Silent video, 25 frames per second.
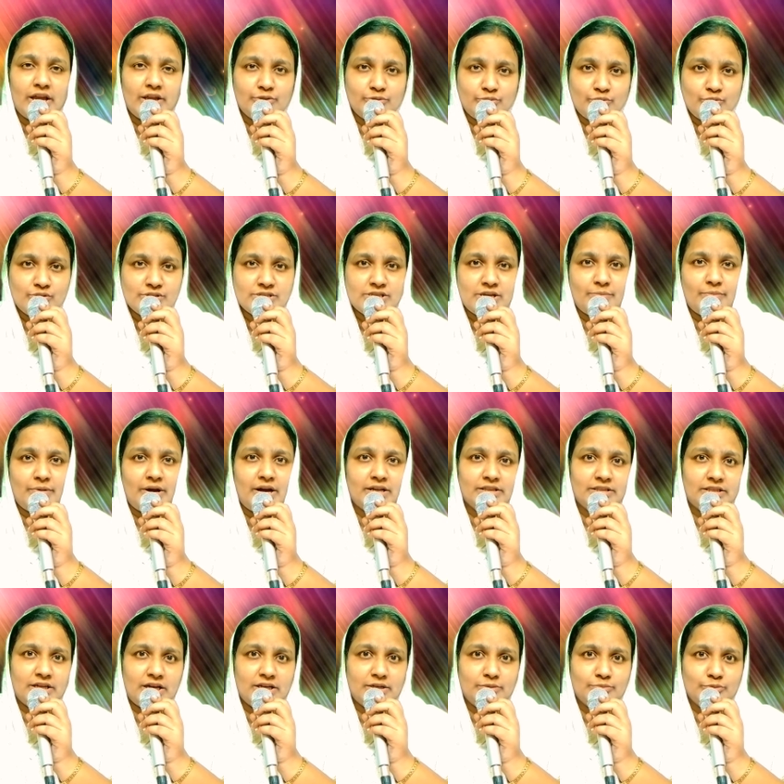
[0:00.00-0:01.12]
ఎంతో
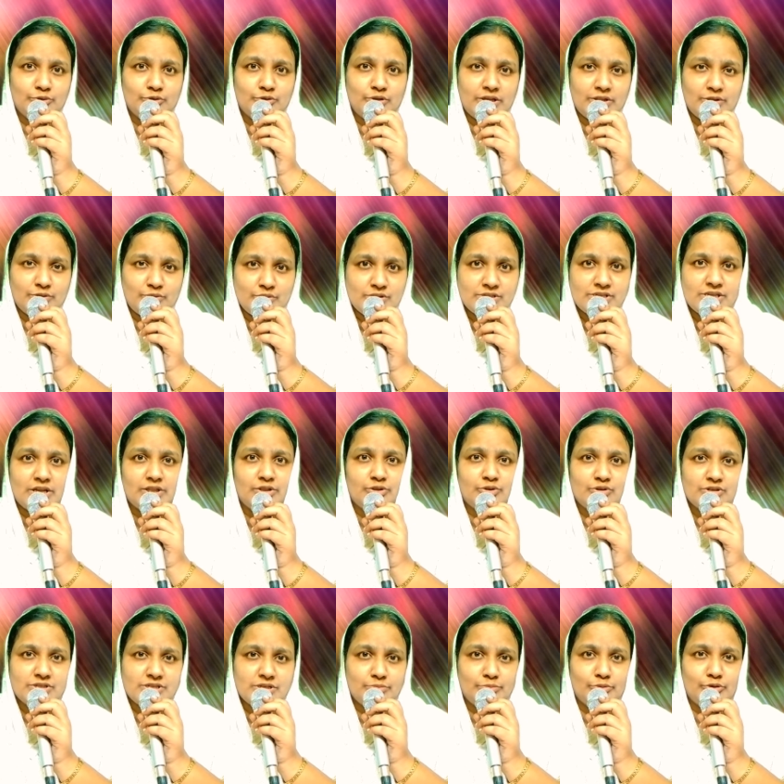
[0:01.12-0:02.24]
సమాధానమును ఎంతో
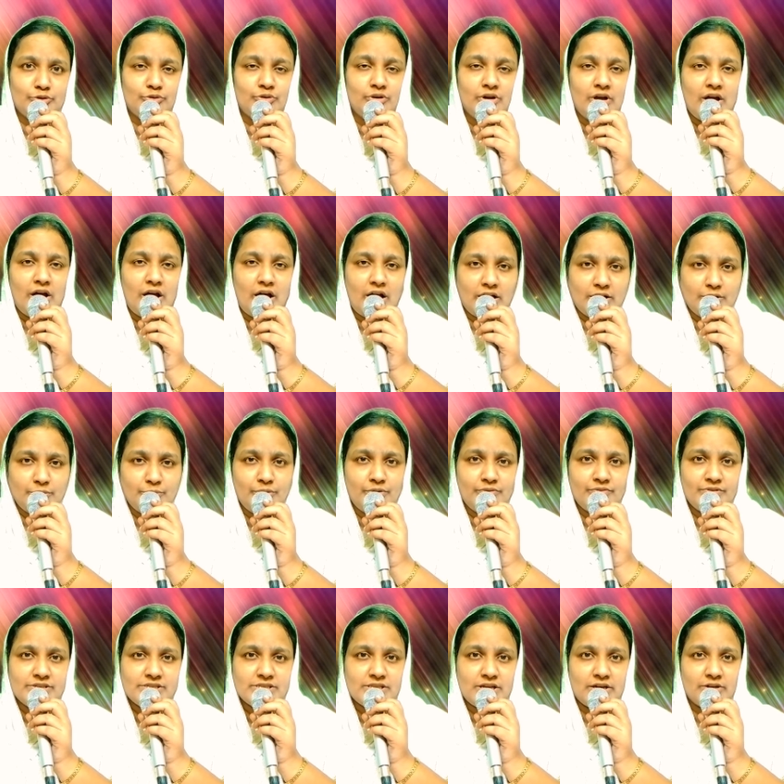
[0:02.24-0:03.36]
సంతోషమును
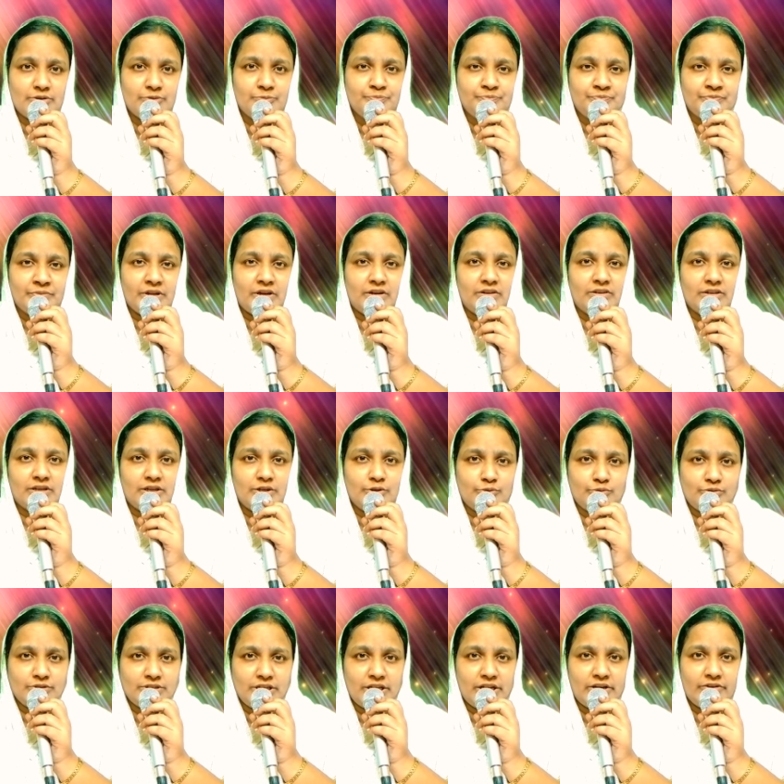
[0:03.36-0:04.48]
అనుభవిస్తారు కనుక
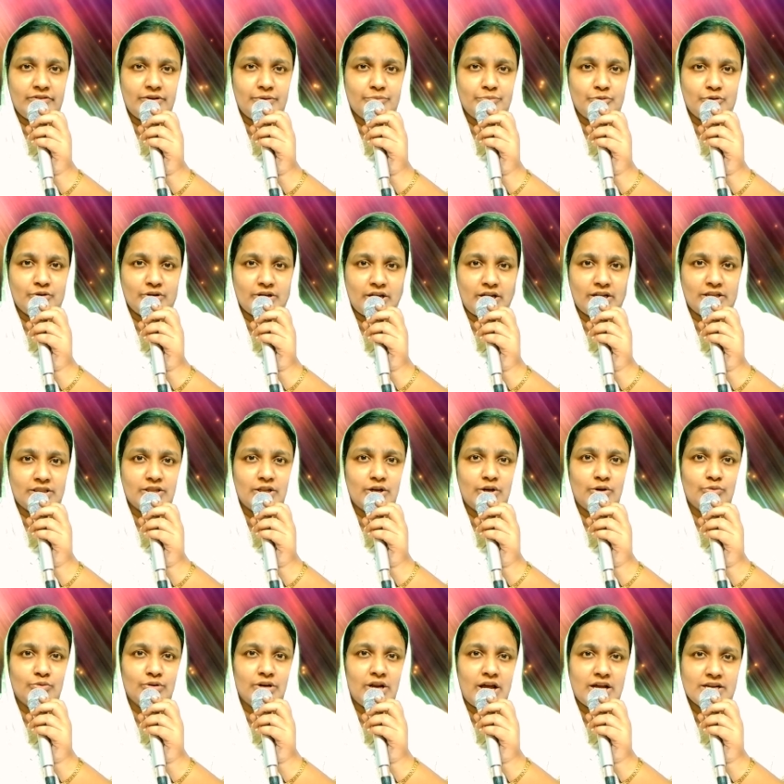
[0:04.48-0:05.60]
నూట ఇరవై ఎనిమిదో
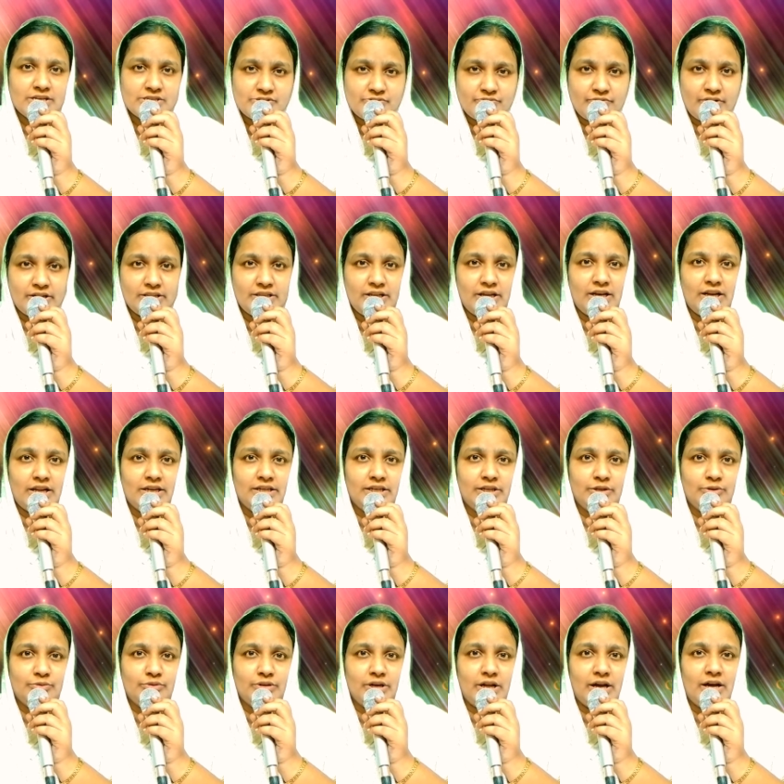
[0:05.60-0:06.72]
కీర్తనలో ఉన్న
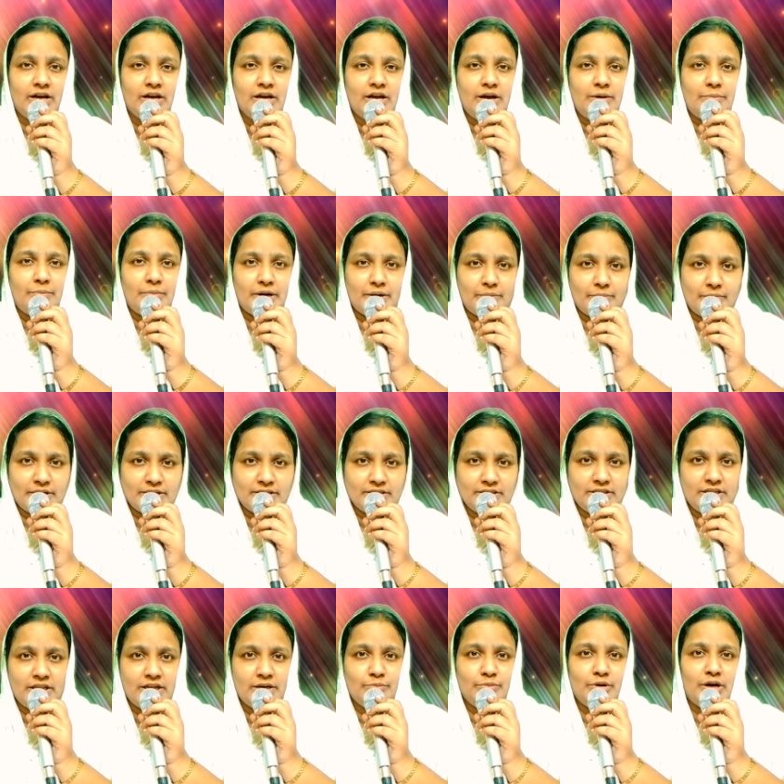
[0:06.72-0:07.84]
ఆశీర్వాదాలన్నీ కూడా
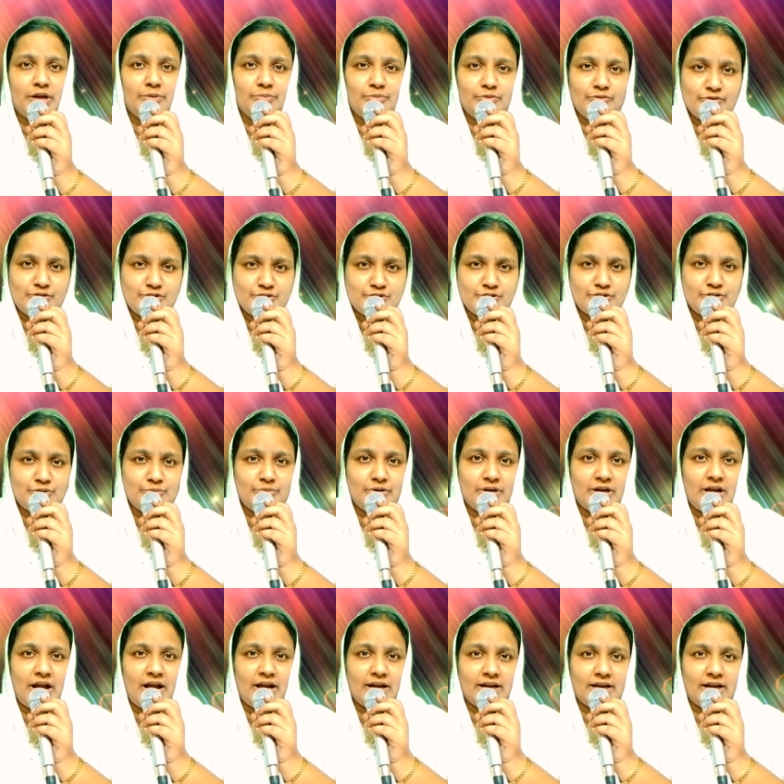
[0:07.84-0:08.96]
మనమందరం అనుభవించదుము
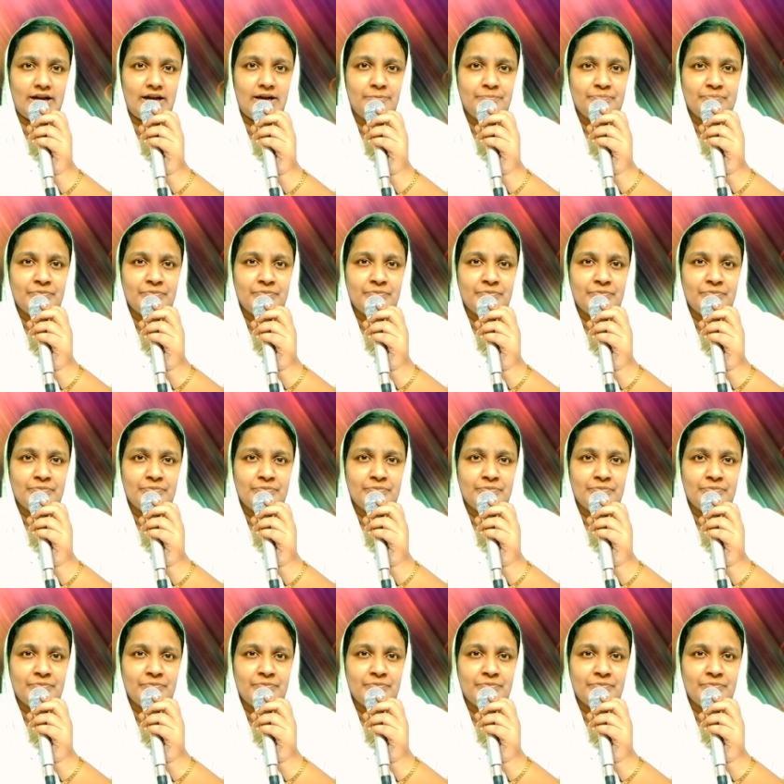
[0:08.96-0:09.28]
కాక